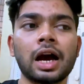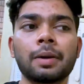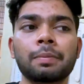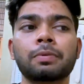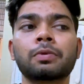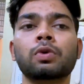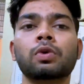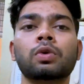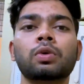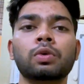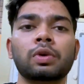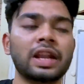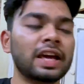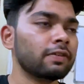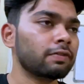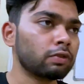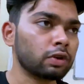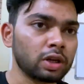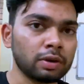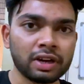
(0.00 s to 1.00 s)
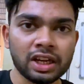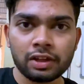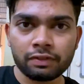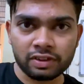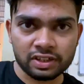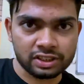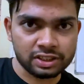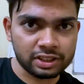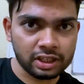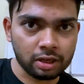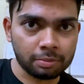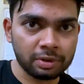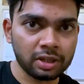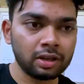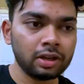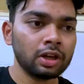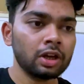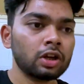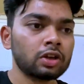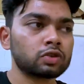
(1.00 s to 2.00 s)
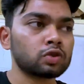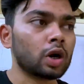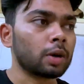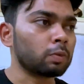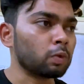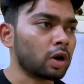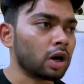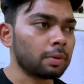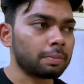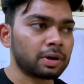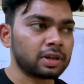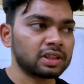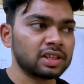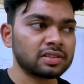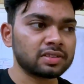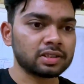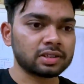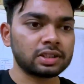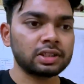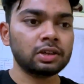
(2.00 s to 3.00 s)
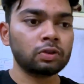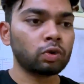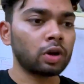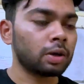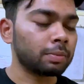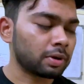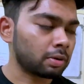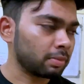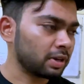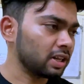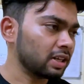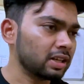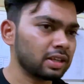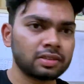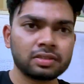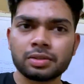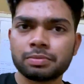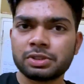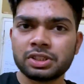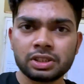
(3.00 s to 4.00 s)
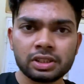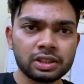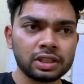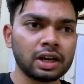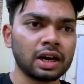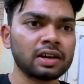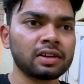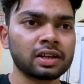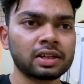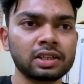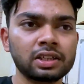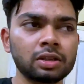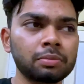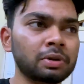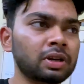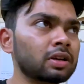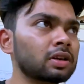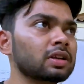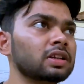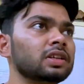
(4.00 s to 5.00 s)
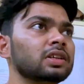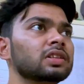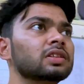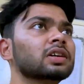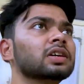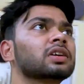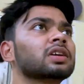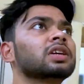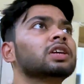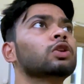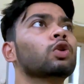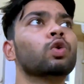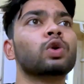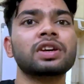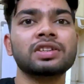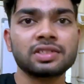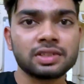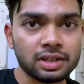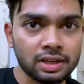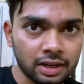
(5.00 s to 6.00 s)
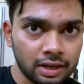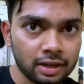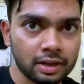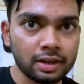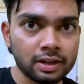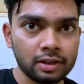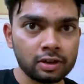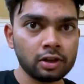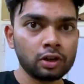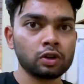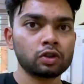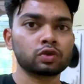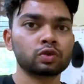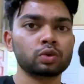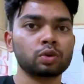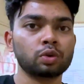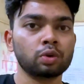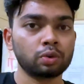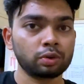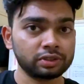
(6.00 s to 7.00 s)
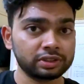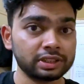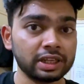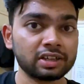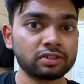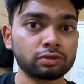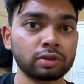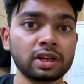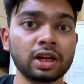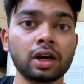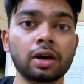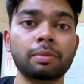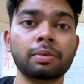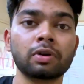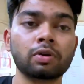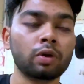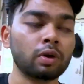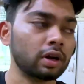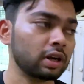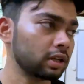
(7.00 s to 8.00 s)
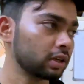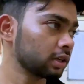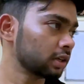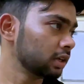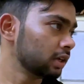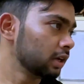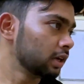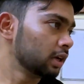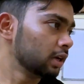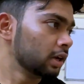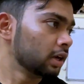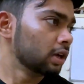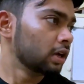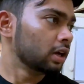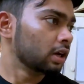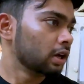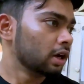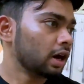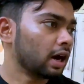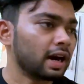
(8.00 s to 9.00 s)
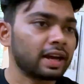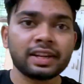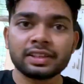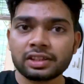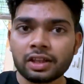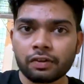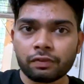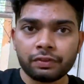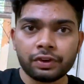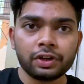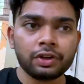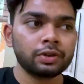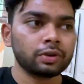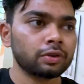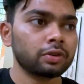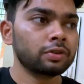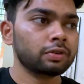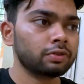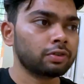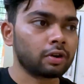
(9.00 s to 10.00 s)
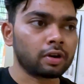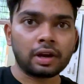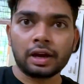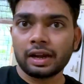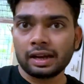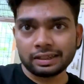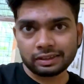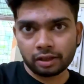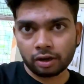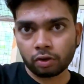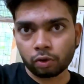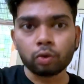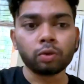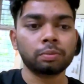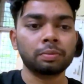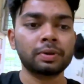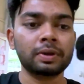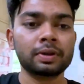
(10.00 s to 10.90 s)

आपको लाइफ होने वाली फर्स्ट ईयर में सो आप वहां पर देख सकते हैं वहां पर मैंने ये सब चीज़ें दिखा रखी हैं बट इधर की लोकेशन अलग है सो दैट्स वाई आई एम रिकॉर्डिंग अनदर वीडियो फॉर अनदर रूम